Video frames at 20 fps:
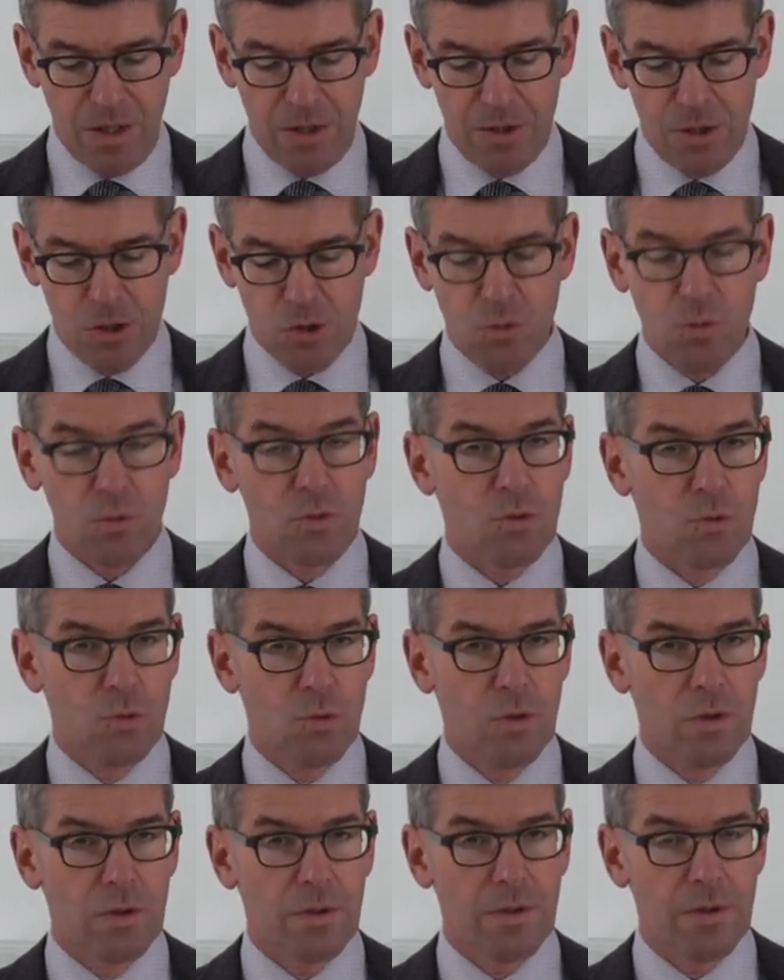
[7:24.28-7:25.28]
Die
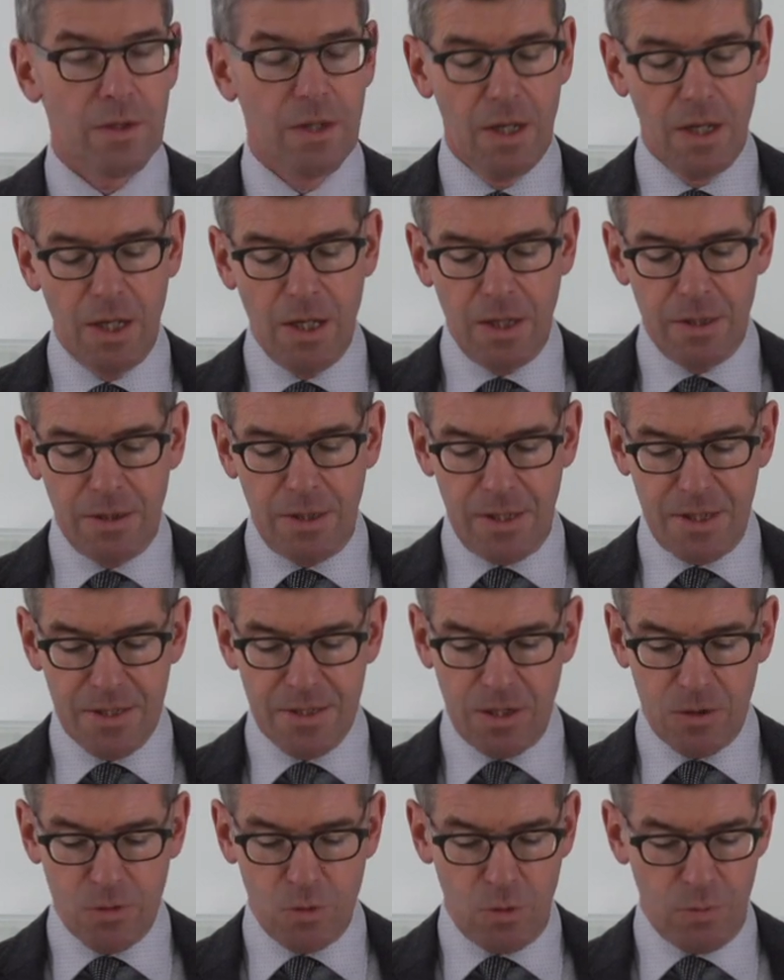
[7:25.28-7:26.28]
Strukturen, die
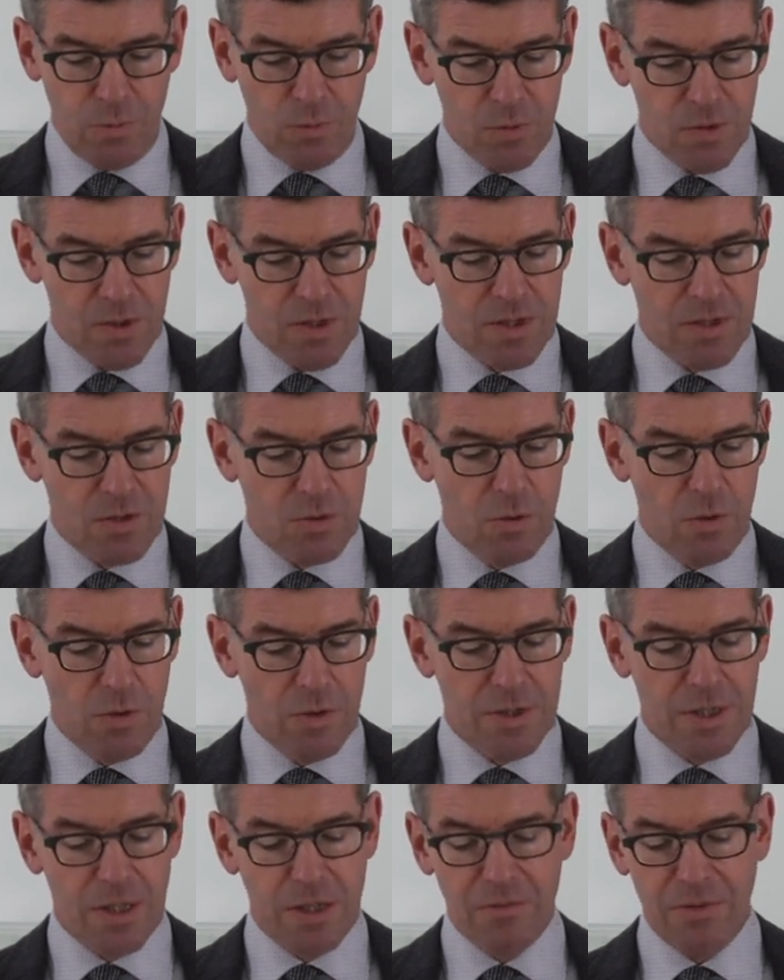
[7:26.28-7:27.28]
dieser Typus
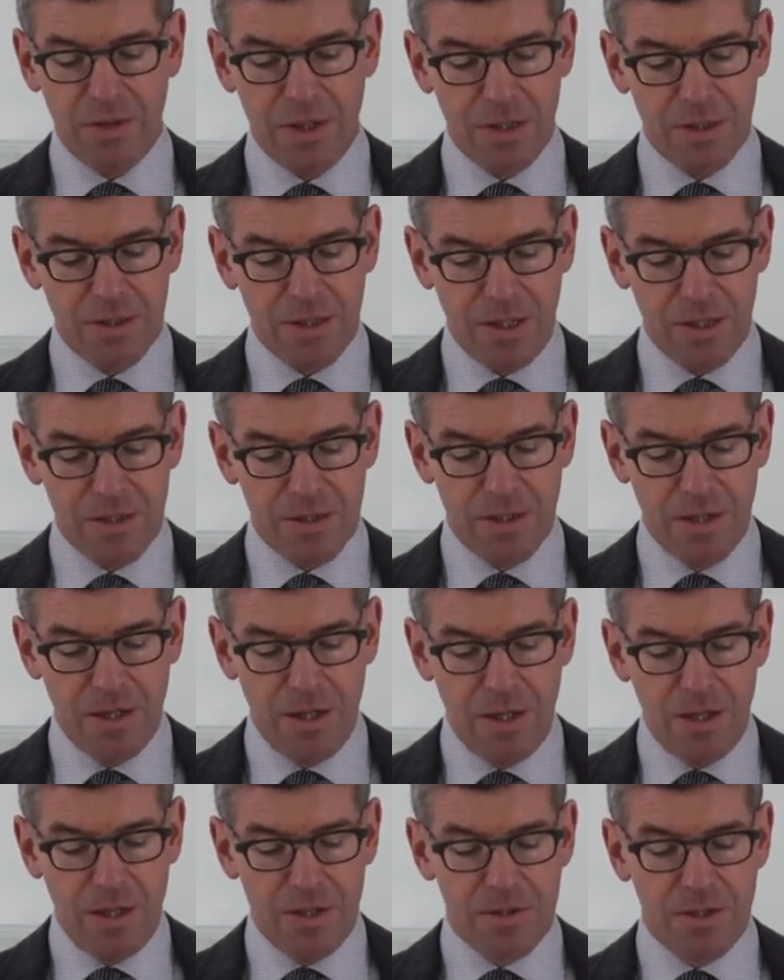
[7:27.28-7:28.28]
historisch entwickelt hat,
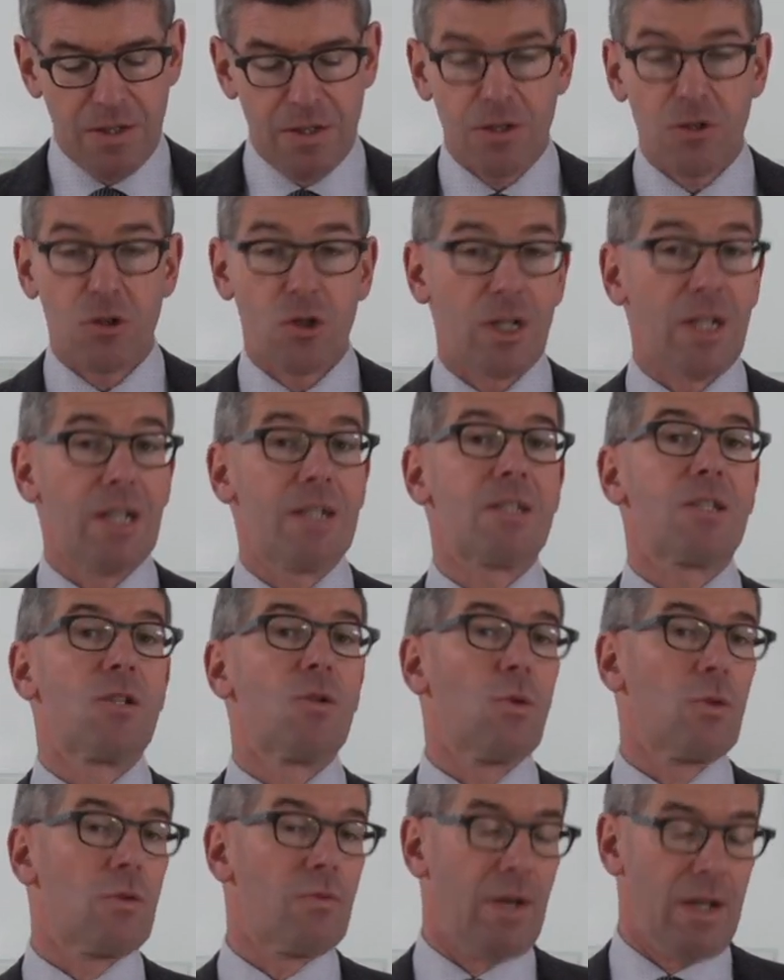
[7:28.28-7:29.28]
sind stets
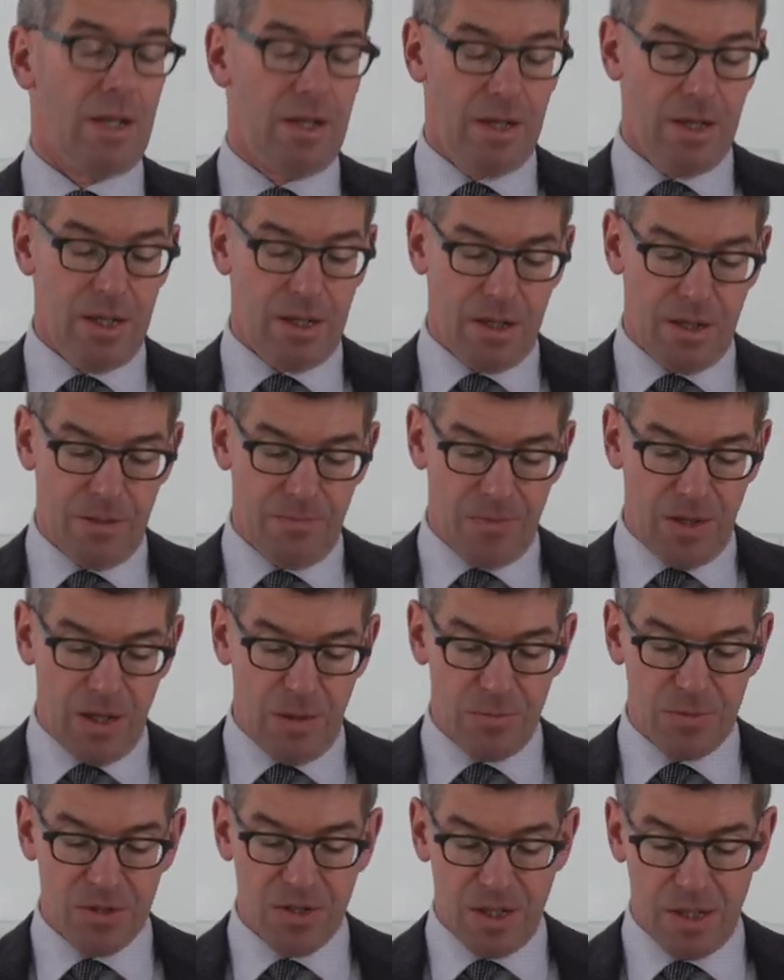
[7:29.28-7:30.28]
notwendig
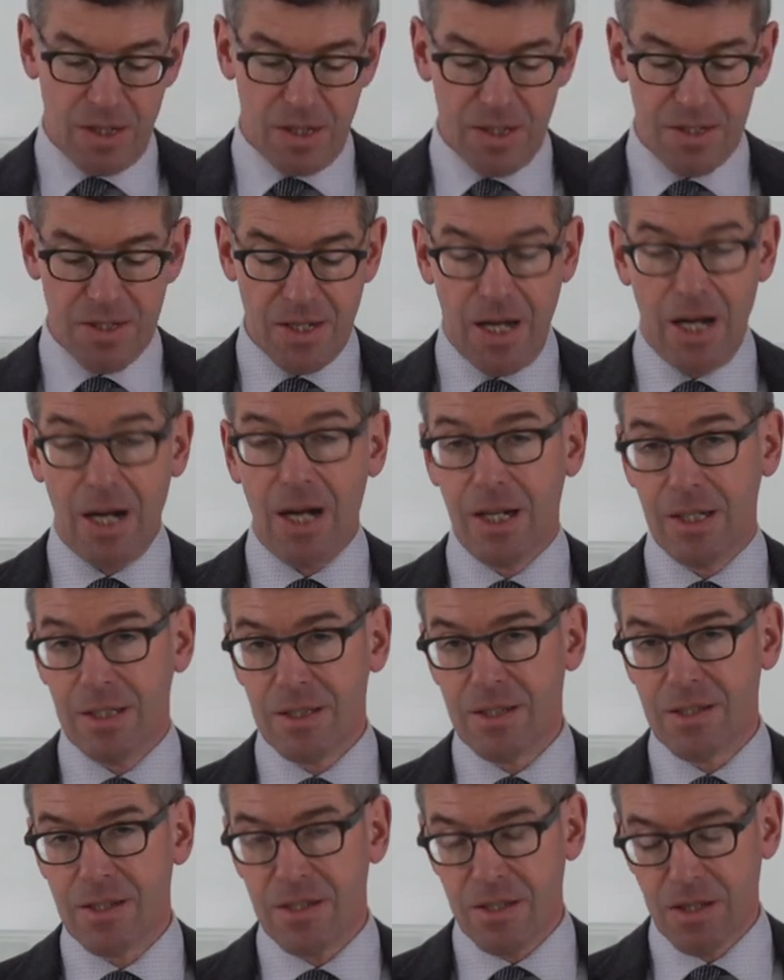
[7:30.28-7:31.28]
im Sinne des
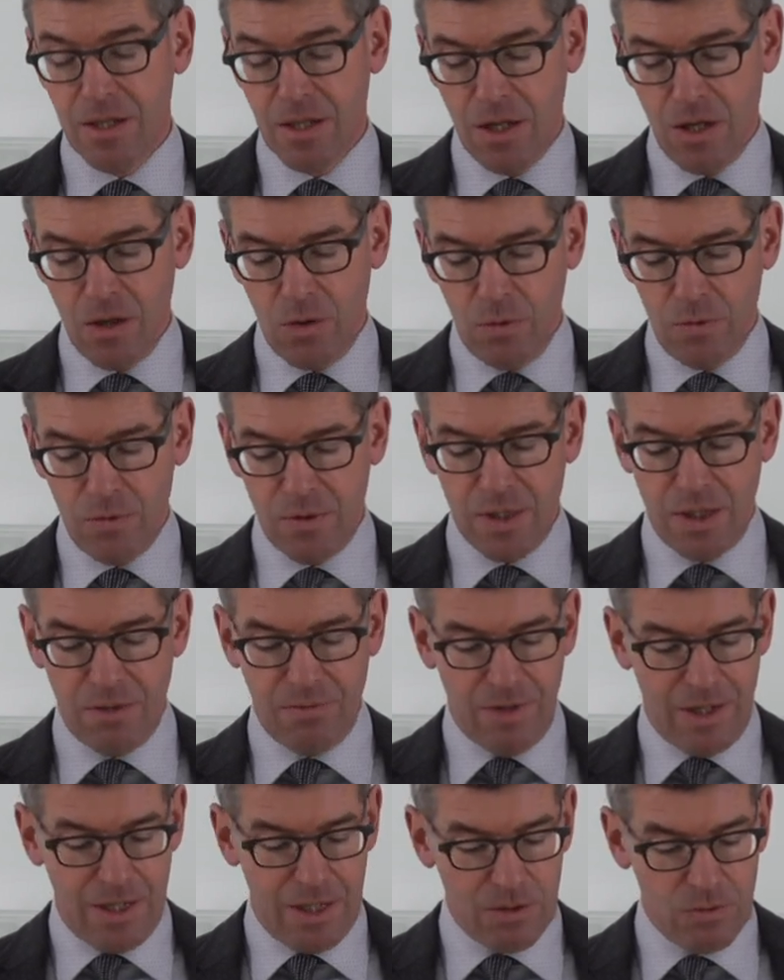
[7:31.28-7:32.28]
Erhalts und der
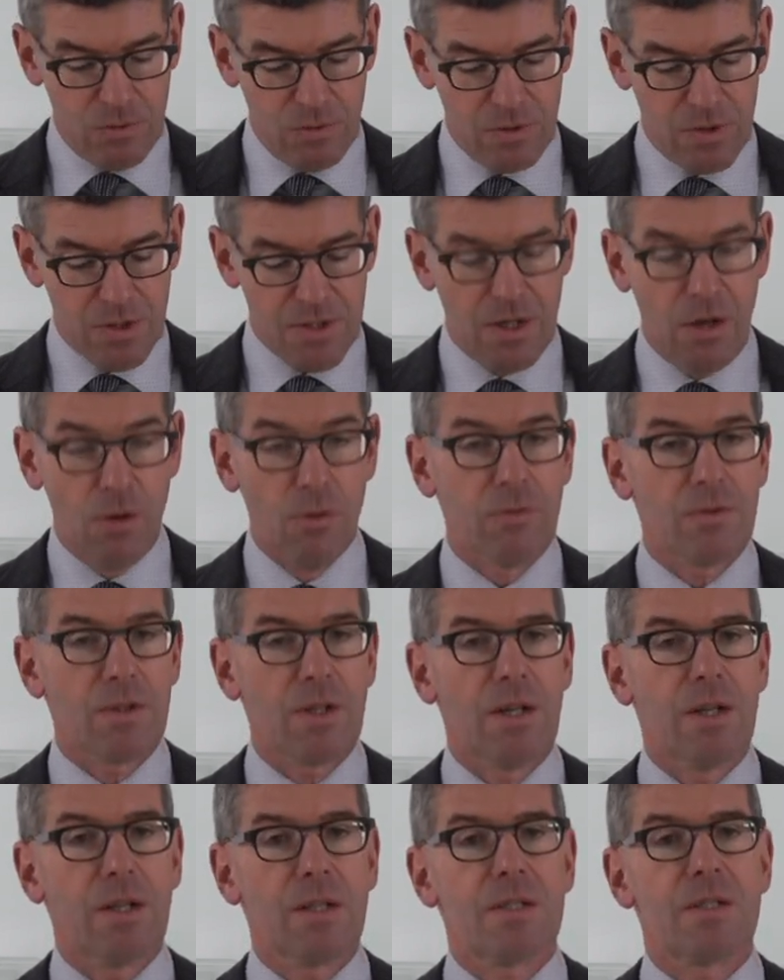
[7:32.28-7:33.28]
Wahrung des
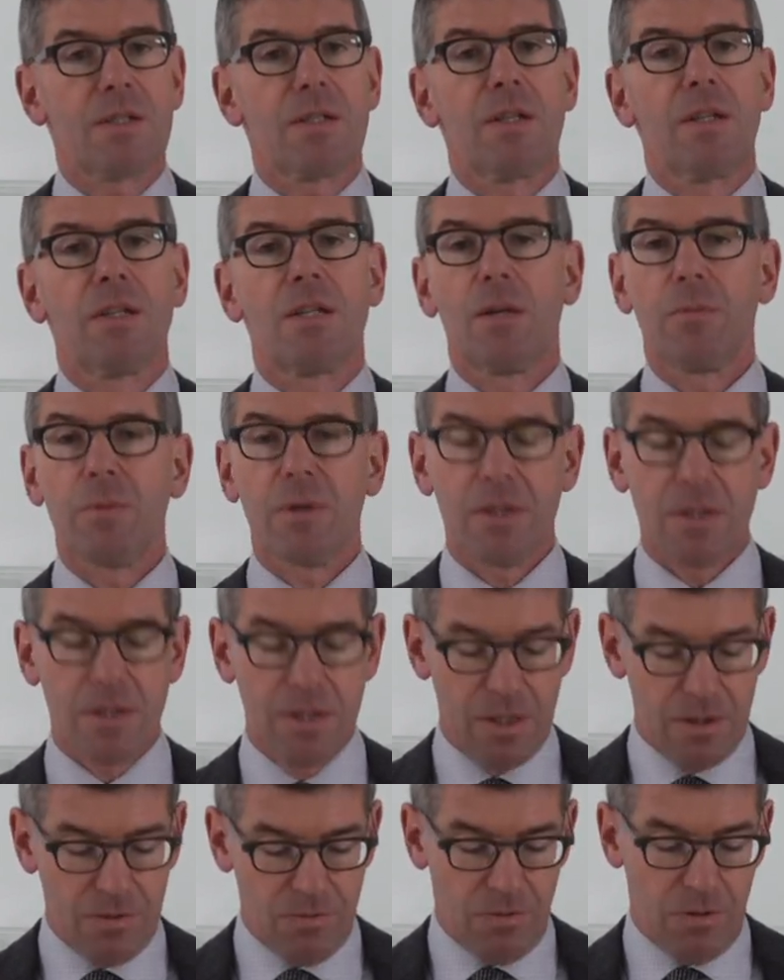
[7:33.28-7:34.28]
Auftrags
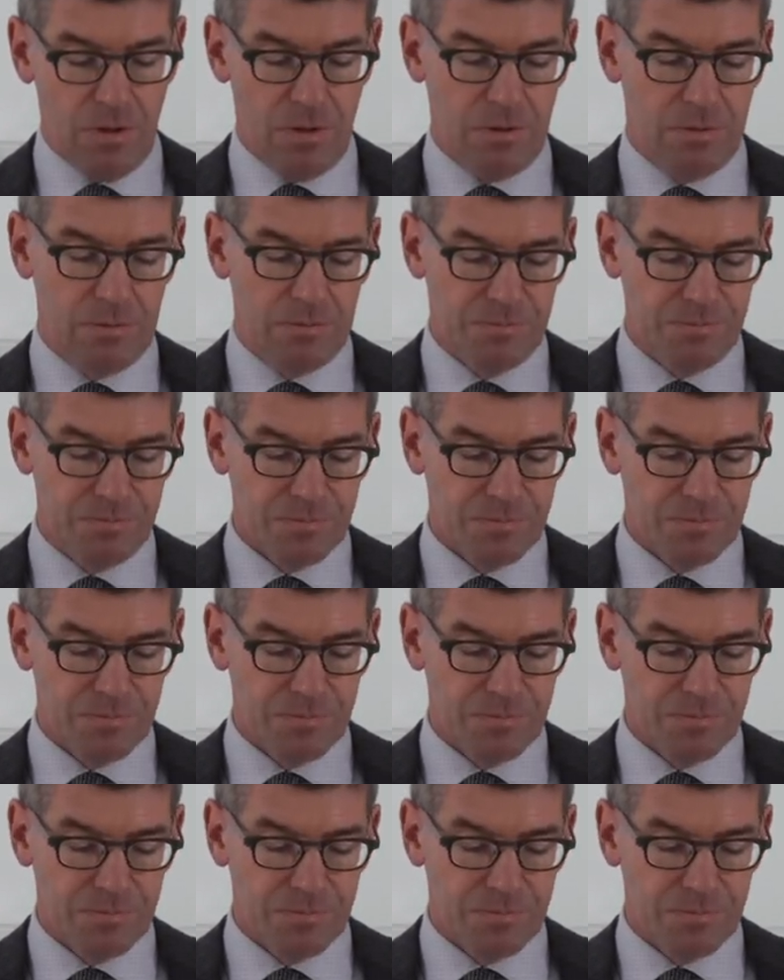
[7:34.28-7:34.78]
interpretiert worden.